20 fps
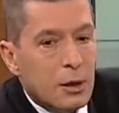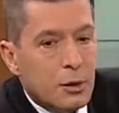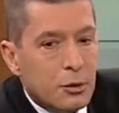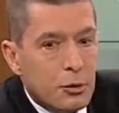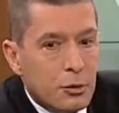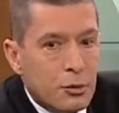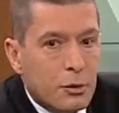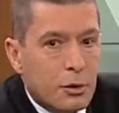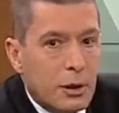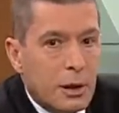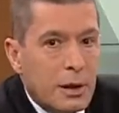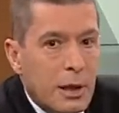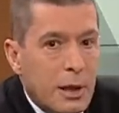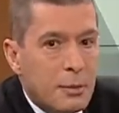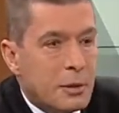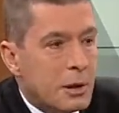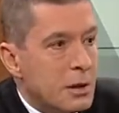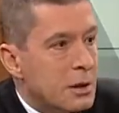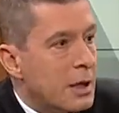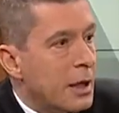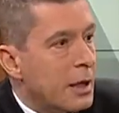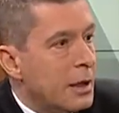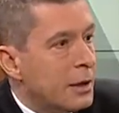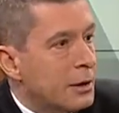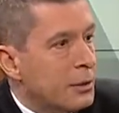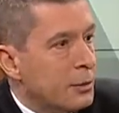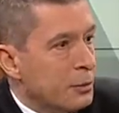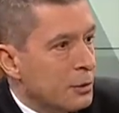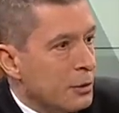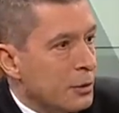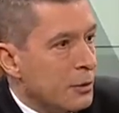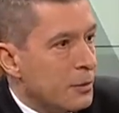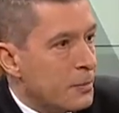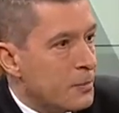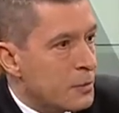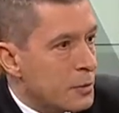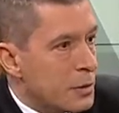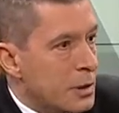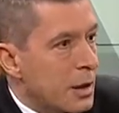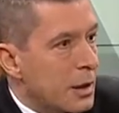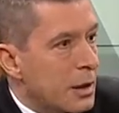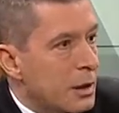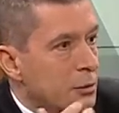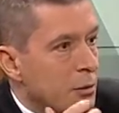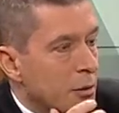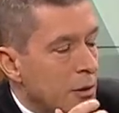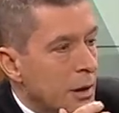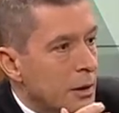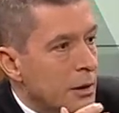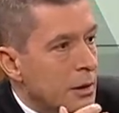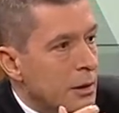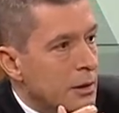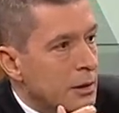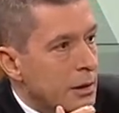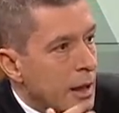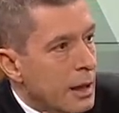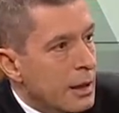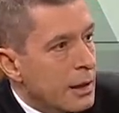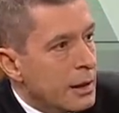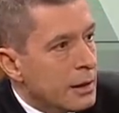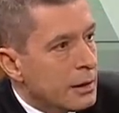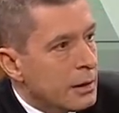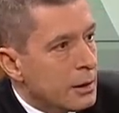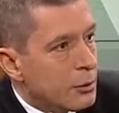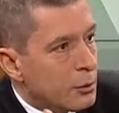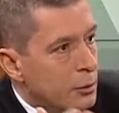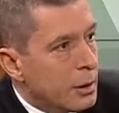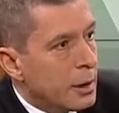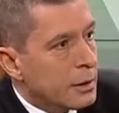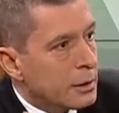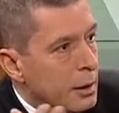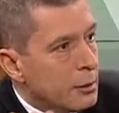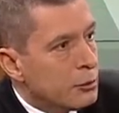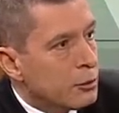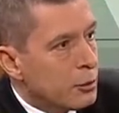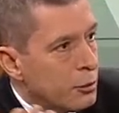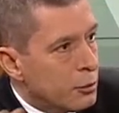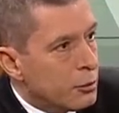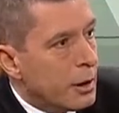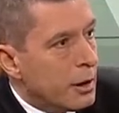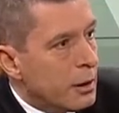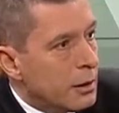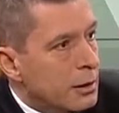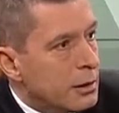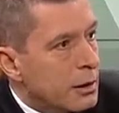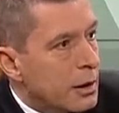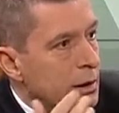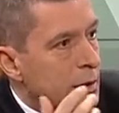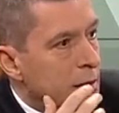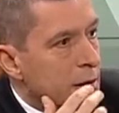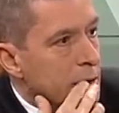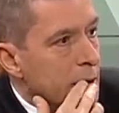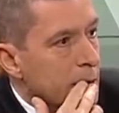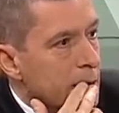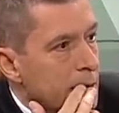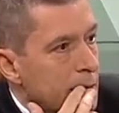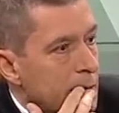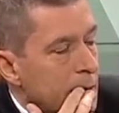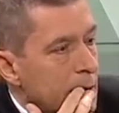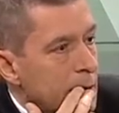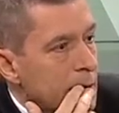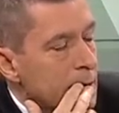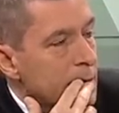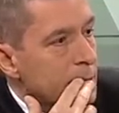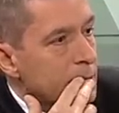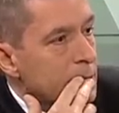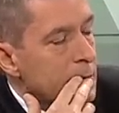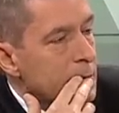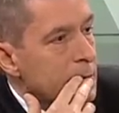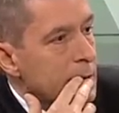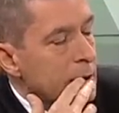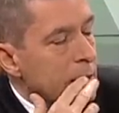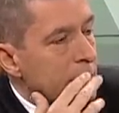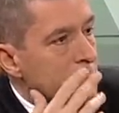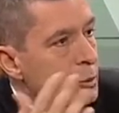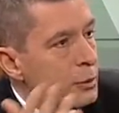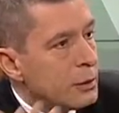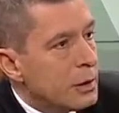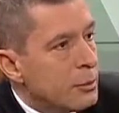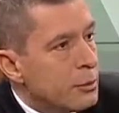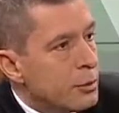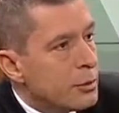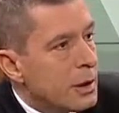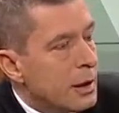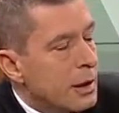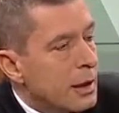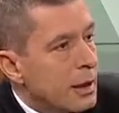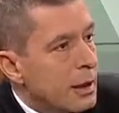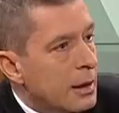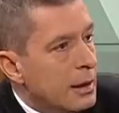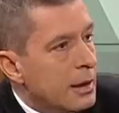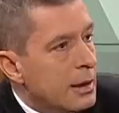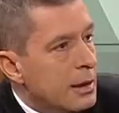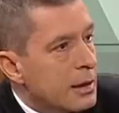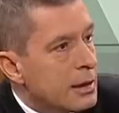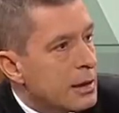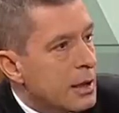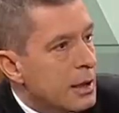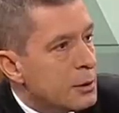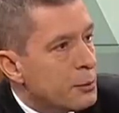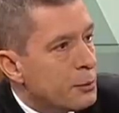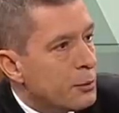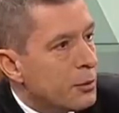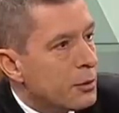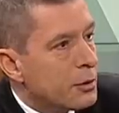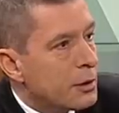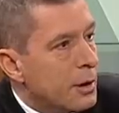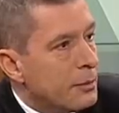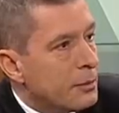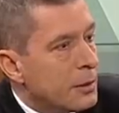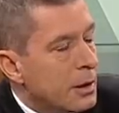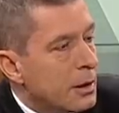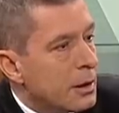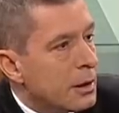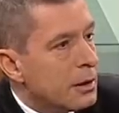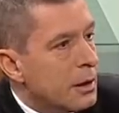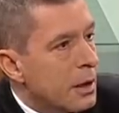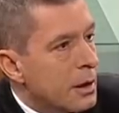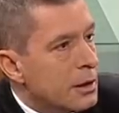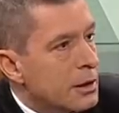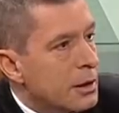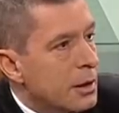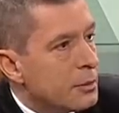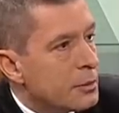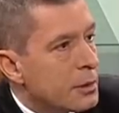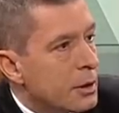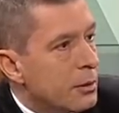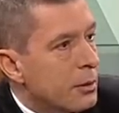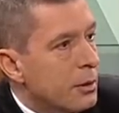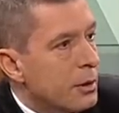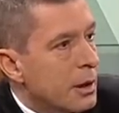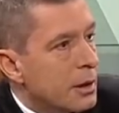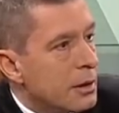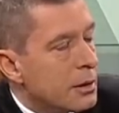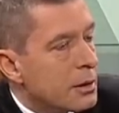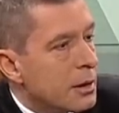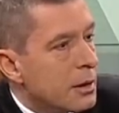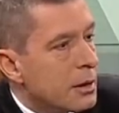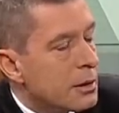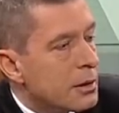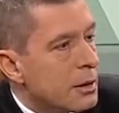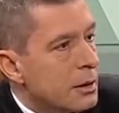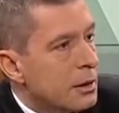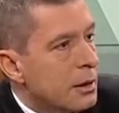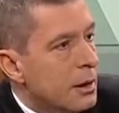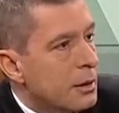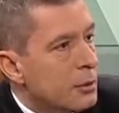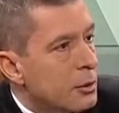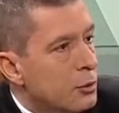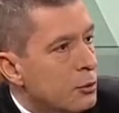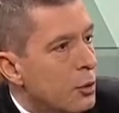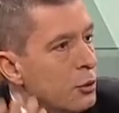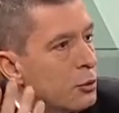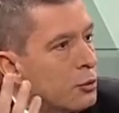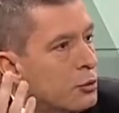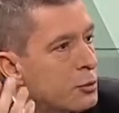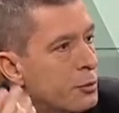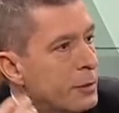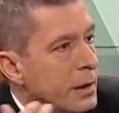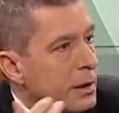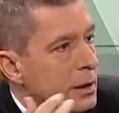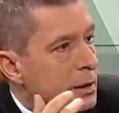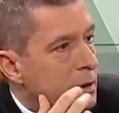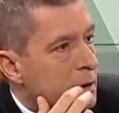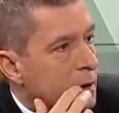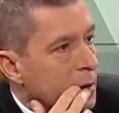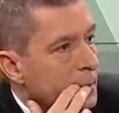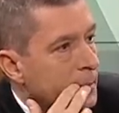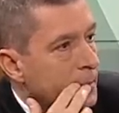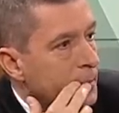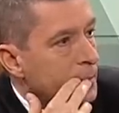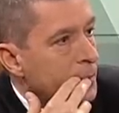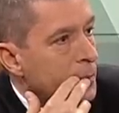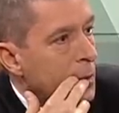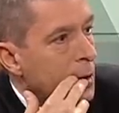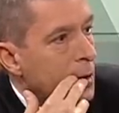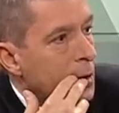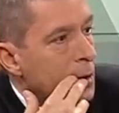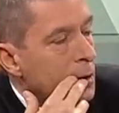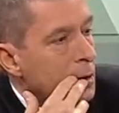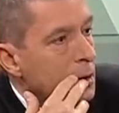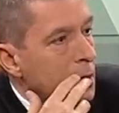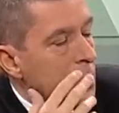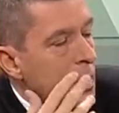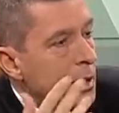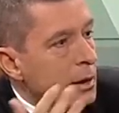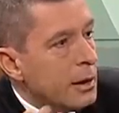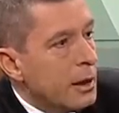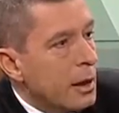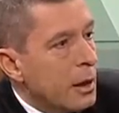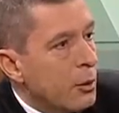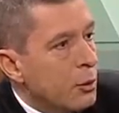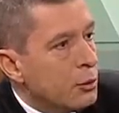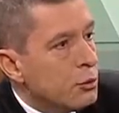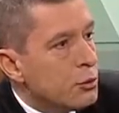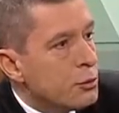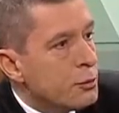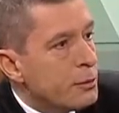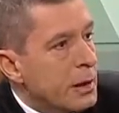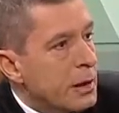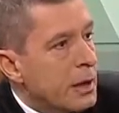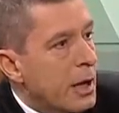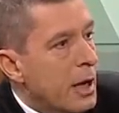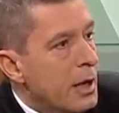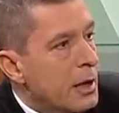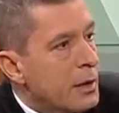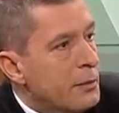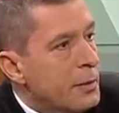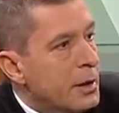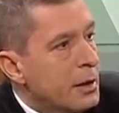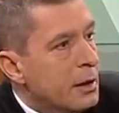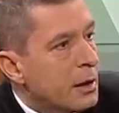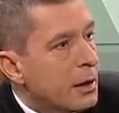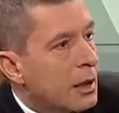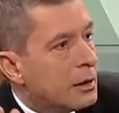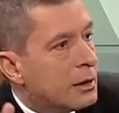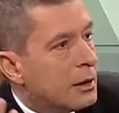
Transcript: çocukların hepsi seyretti bunu. Evet. Seyrediyorlar. Diğerlerde de kulaktan kulağa yayılacak. Şimdi diyecek ki burada bu sene hani lisans programlarına tercih yapacak öğrenci sayısı diyelim ki 400 bin kişi. Hı hı. Dediler ki ya 30 bin 50 bin